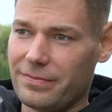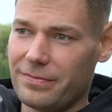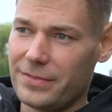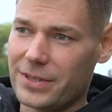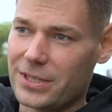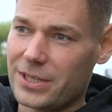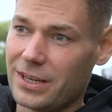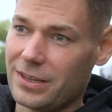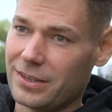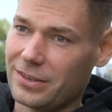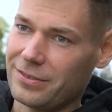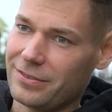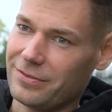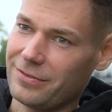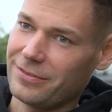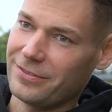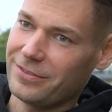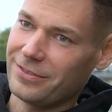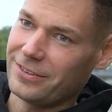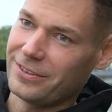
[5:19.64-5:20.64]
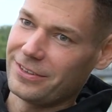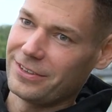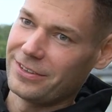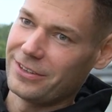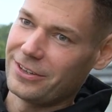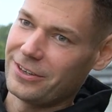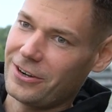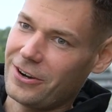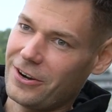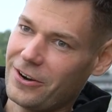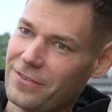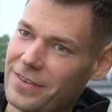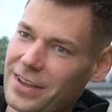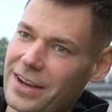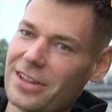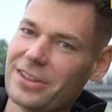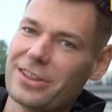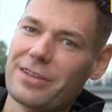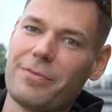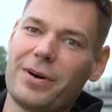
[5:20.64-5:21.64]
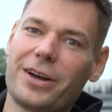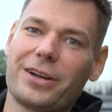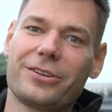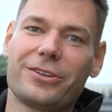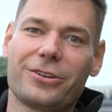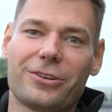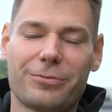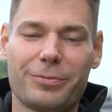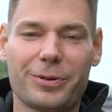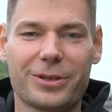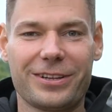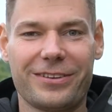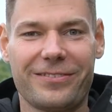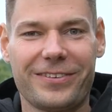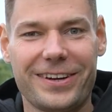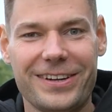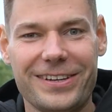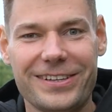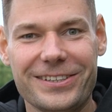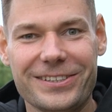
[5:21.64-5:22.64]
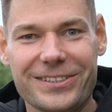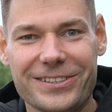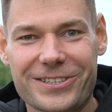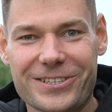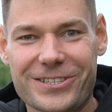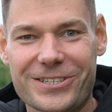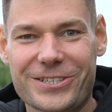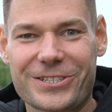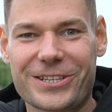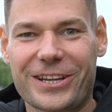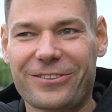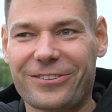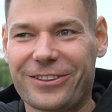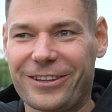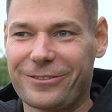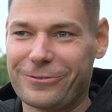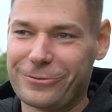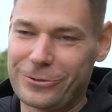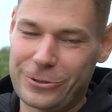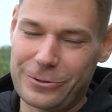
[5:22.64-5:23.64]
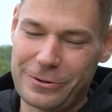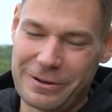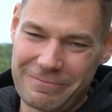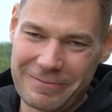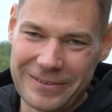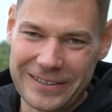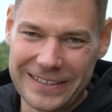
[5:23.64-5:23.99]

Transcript: myślę o wiele za bardzo rozpoznawalny niż, niż na to zasłużyłem.